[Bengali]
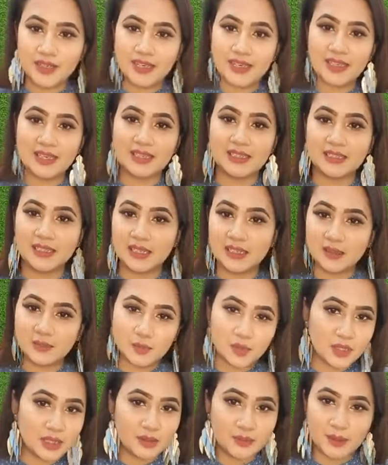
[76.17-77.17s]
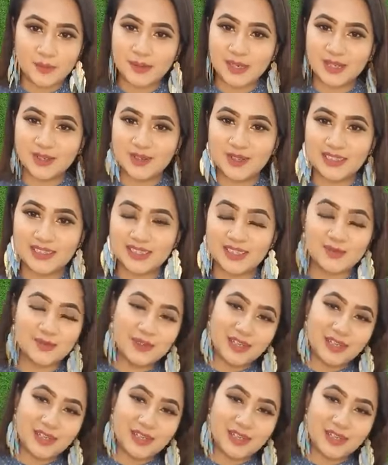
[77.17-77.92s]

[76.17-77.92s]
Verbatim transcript: ক্লিয়ার আছে আলহামদুলিল্লাহ আমি ভালো আছি